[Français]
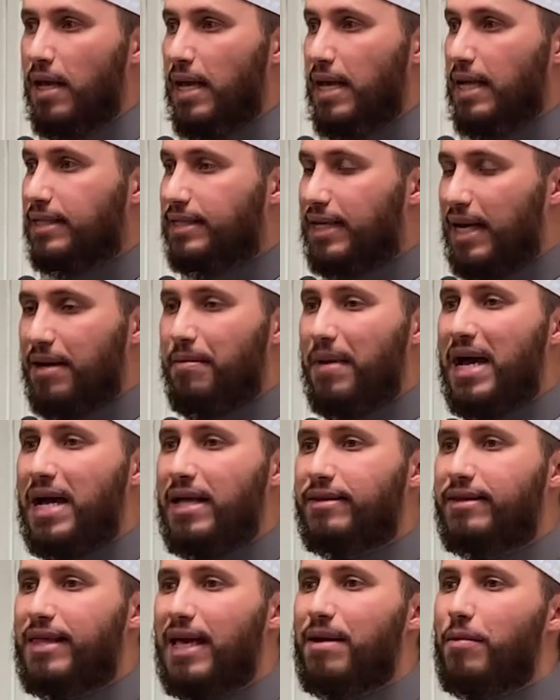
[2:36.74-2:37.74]

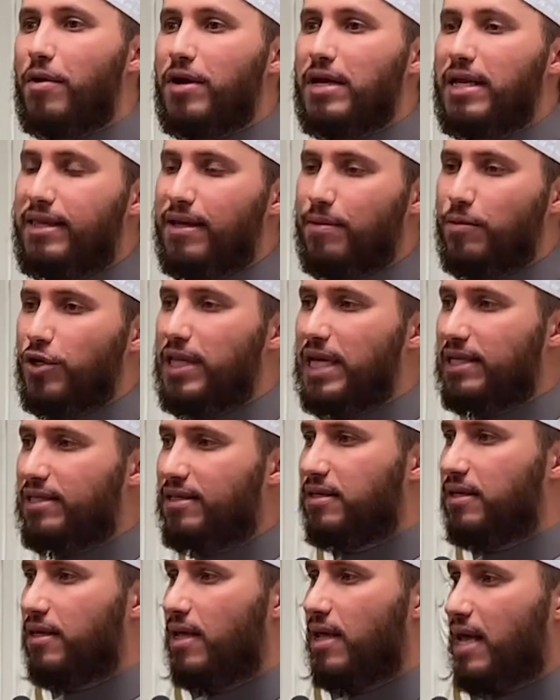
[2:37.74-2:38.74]
Salman, tellement il était
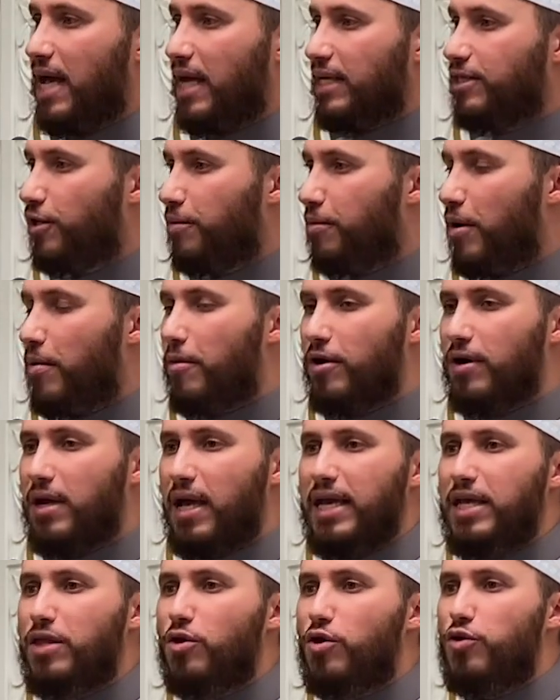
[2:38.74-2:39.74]
modeste à ce
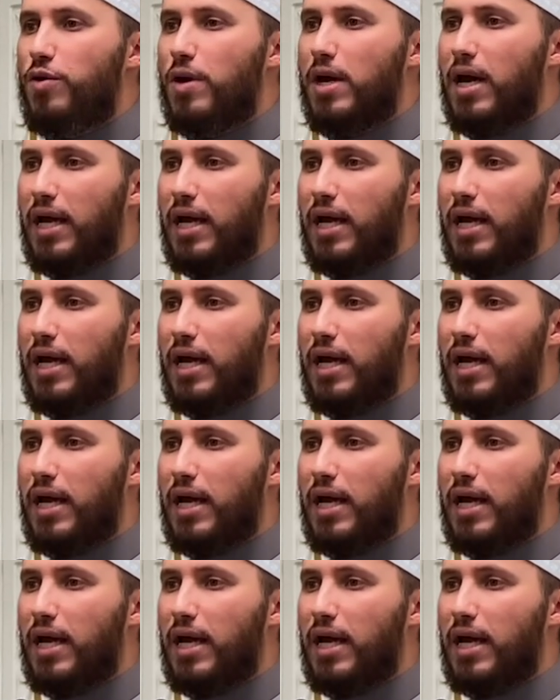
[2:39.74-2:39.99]
moment-là il ne lui a